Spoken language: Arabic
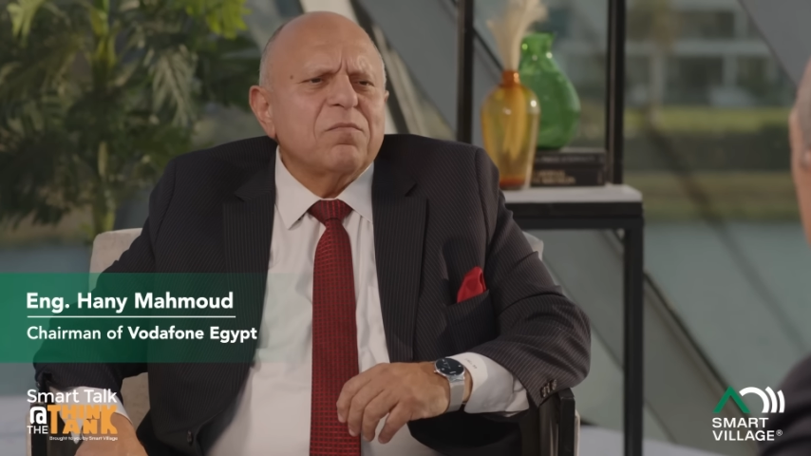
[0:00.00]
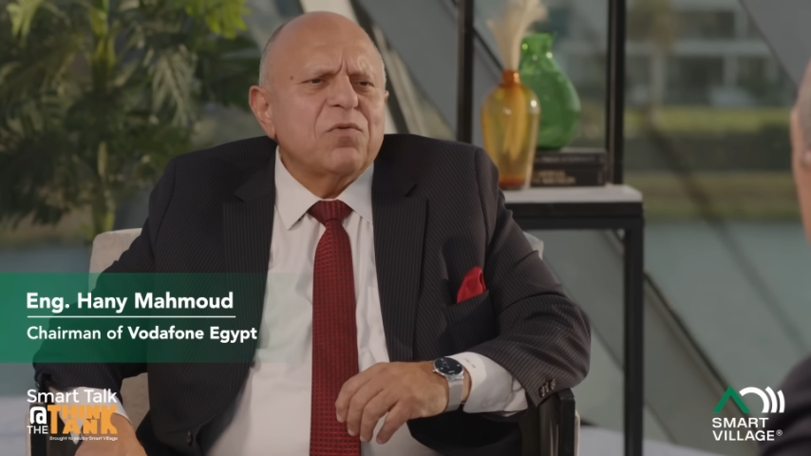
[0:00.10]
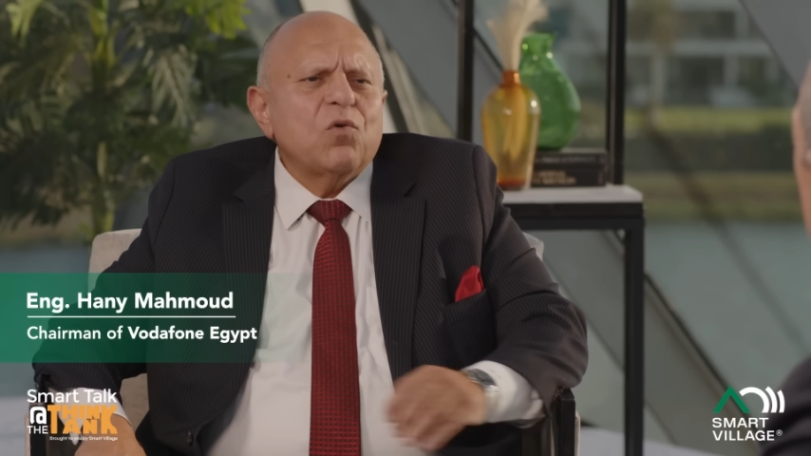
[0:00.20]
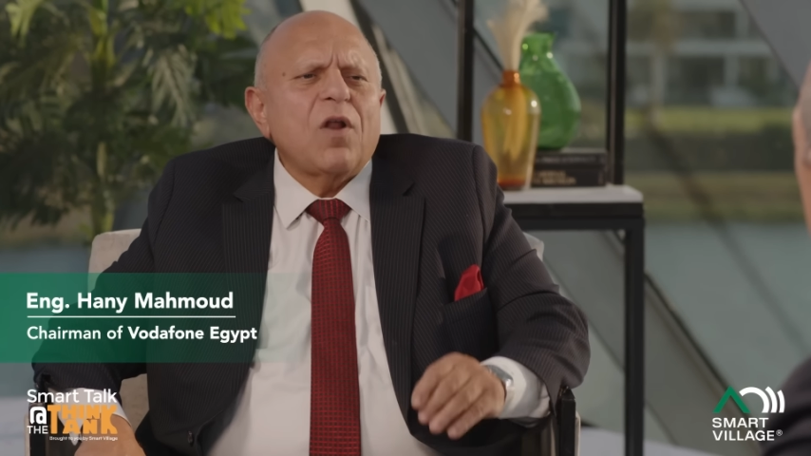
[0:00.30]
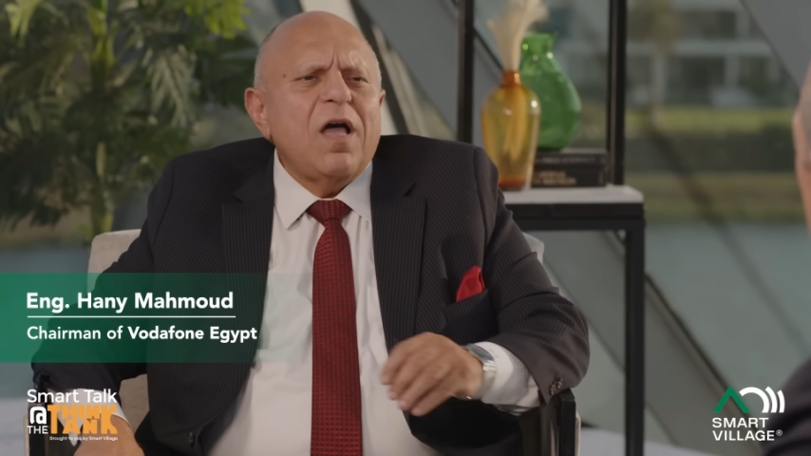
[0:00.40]

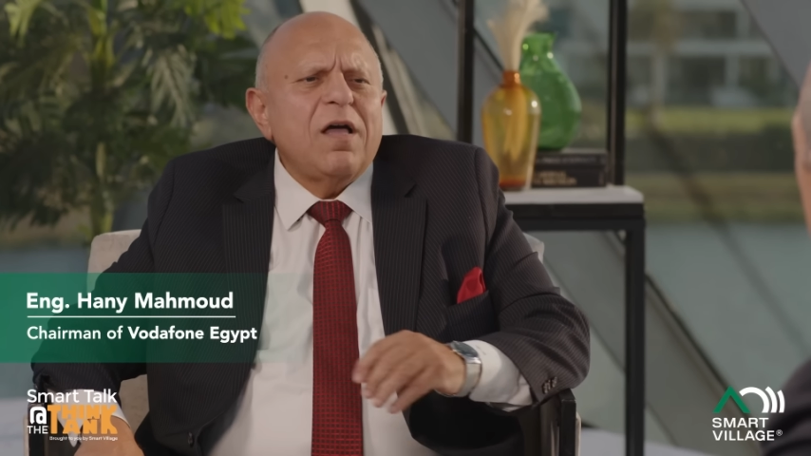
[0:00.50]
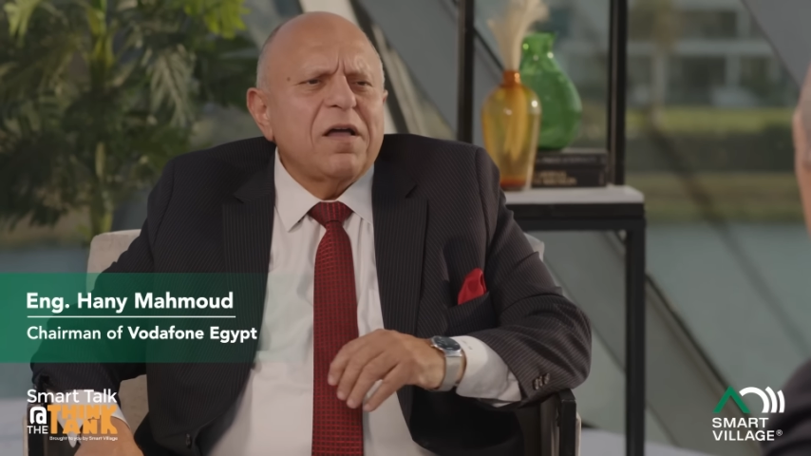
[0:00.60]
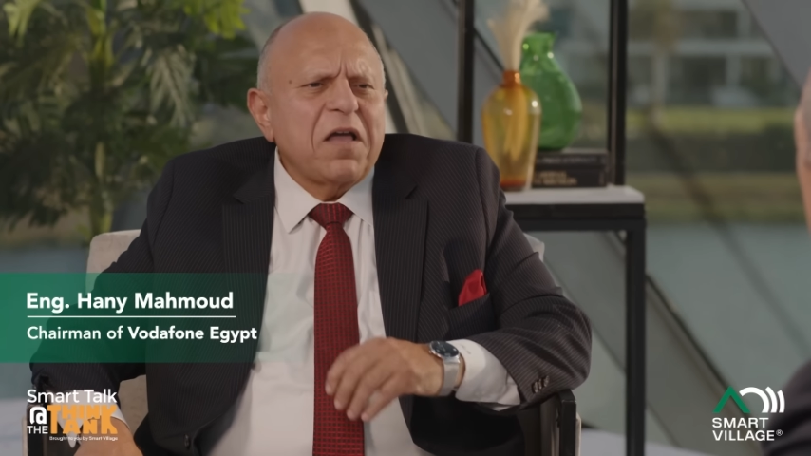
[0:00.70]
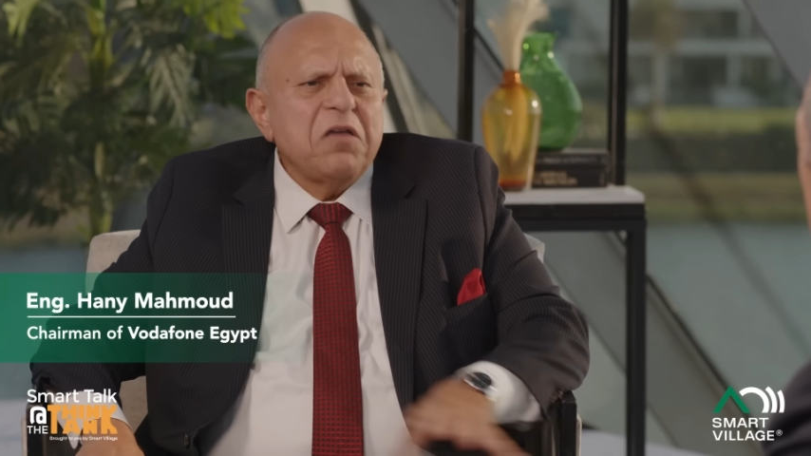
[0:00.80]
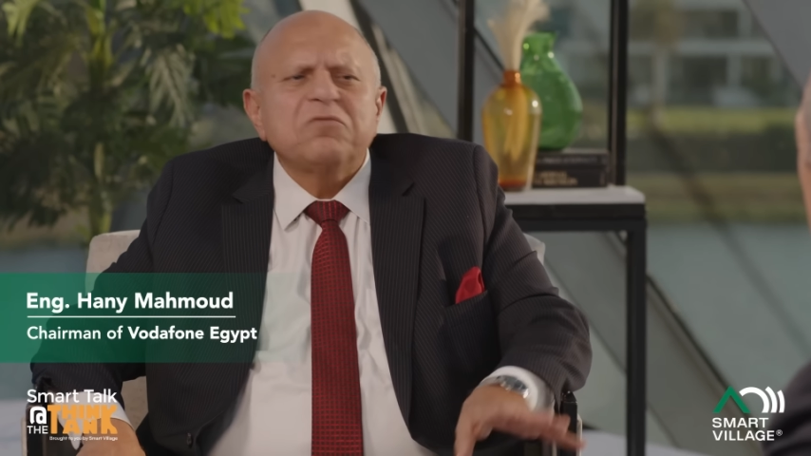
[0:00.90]
بسرعه
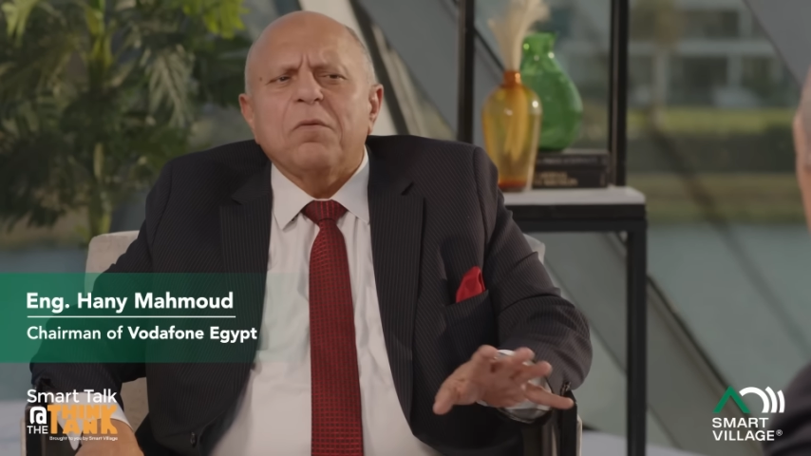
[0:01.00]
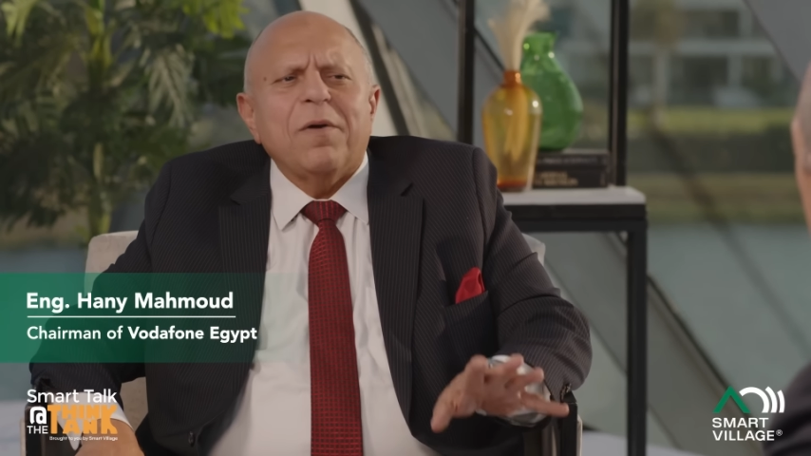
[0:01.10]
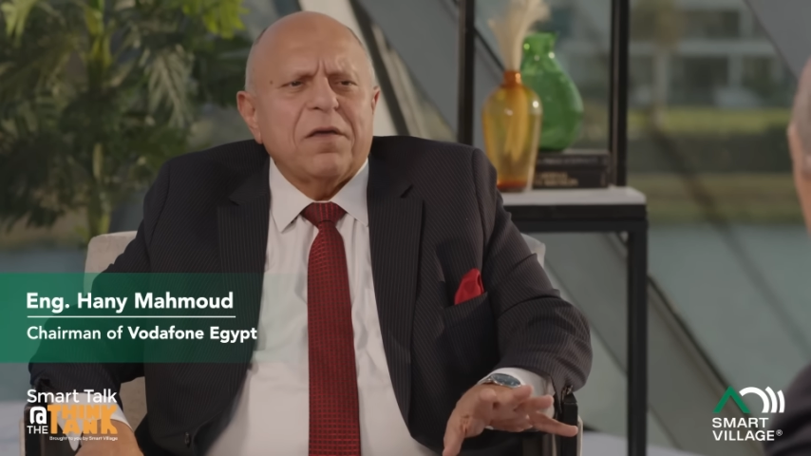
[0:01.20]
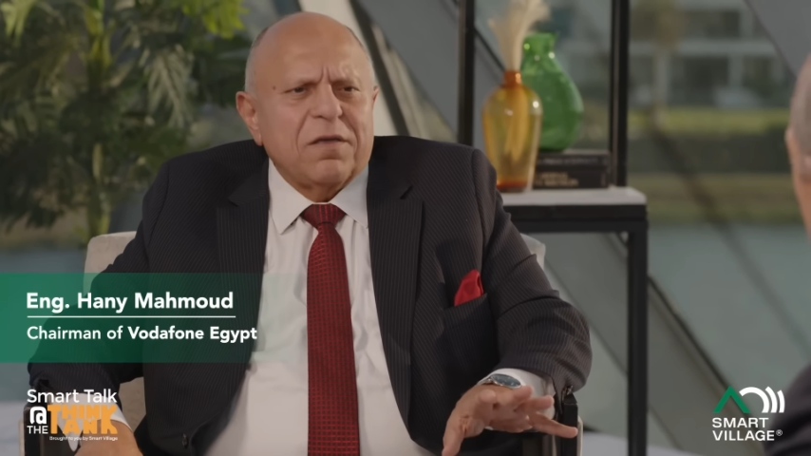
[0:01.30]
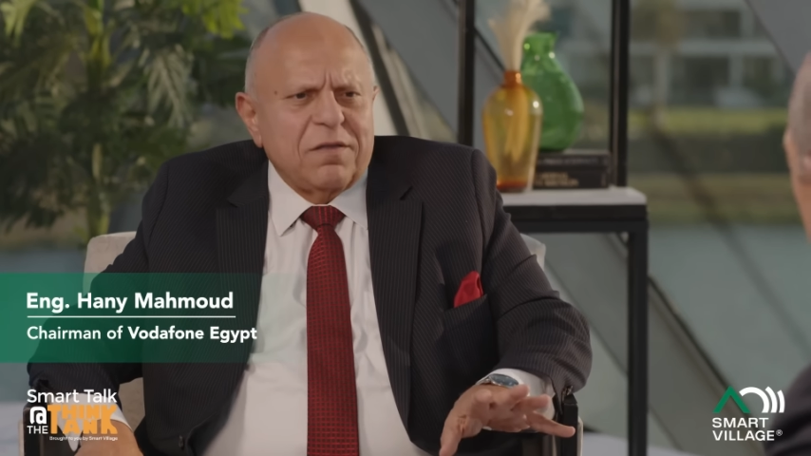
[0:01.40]
غير طبيعيه